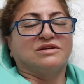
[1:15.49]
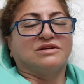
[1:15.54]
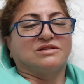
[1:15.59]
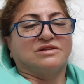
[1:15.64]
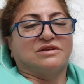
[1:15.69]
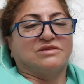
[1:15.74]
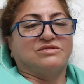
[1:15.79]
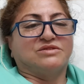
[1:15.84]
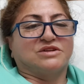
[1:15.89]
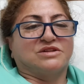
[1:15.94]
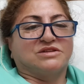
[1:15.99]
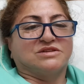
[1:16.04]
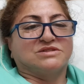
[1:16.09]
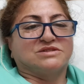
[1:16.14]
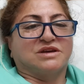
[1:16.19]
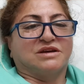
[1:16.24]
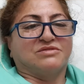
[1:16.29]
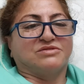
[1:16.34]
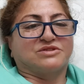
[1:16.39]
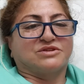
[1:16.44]
наверное,
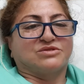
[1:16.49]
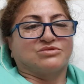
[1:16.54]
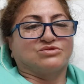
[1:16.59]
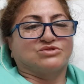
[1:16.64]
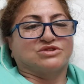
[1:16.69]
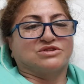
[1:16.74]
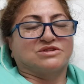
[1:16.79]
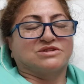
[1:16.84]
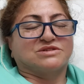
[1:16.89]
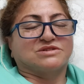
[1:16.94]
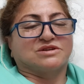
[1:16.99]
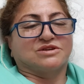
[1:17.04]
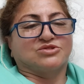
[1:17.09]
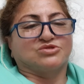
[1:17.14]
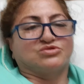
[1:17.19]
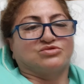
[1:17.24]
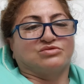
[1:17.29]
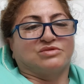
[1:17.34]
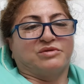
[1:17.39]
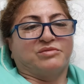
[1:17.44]
завтра уже
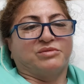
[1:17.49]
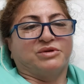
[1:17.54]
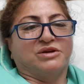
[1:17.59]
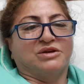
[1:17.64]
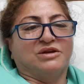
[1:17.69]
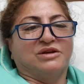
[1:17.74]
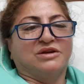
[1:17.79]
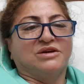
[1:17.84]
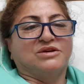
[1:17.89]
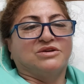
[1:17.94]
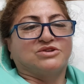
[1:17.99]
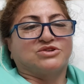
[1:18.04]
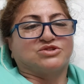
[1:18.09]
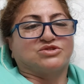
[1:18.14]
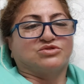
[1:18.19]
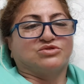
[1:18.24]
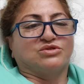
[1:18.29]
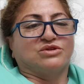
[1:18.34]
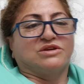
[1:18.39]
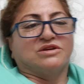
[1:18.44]
расскажу вам,
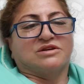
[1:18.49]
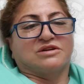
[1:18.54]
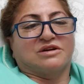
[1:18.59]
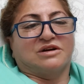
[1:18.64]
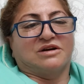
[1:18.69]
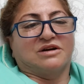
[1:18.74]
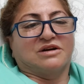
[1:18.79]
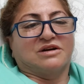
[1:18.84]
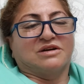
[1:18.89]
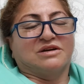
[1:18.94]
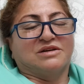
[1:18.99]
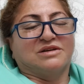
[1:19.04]
что и как.